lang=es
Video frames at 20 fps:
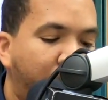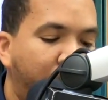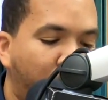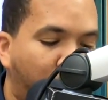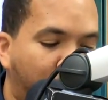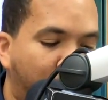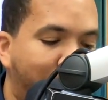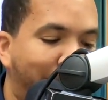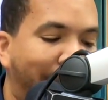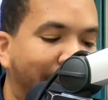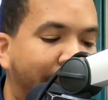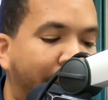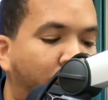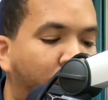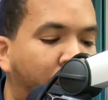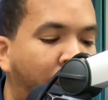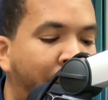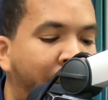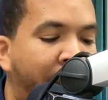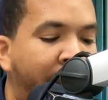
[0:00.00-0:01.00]
Y Jorge
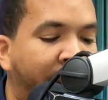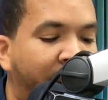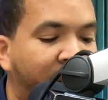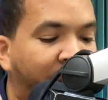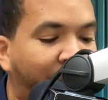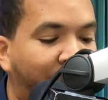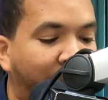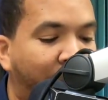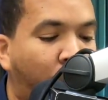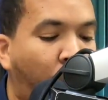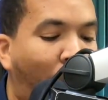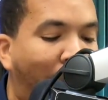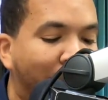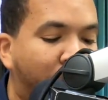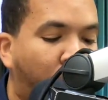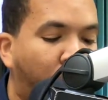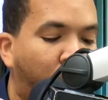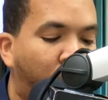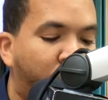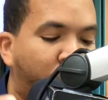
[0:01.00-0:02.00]
Mateo también, que se fue de
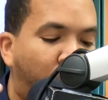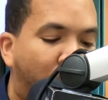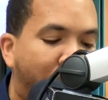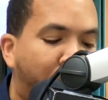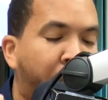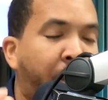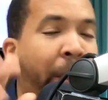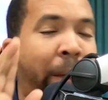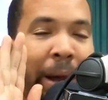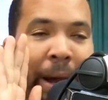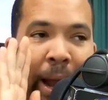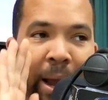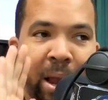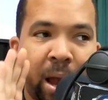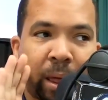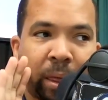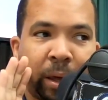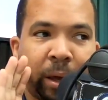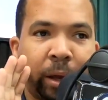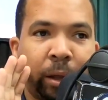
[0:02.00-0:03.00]
4-2 con anotada
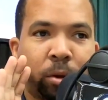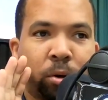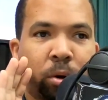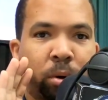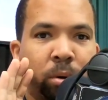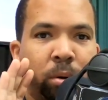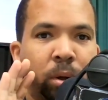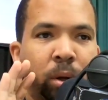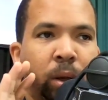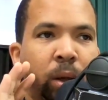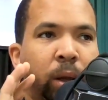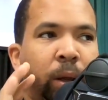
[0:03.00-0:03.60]
calladito.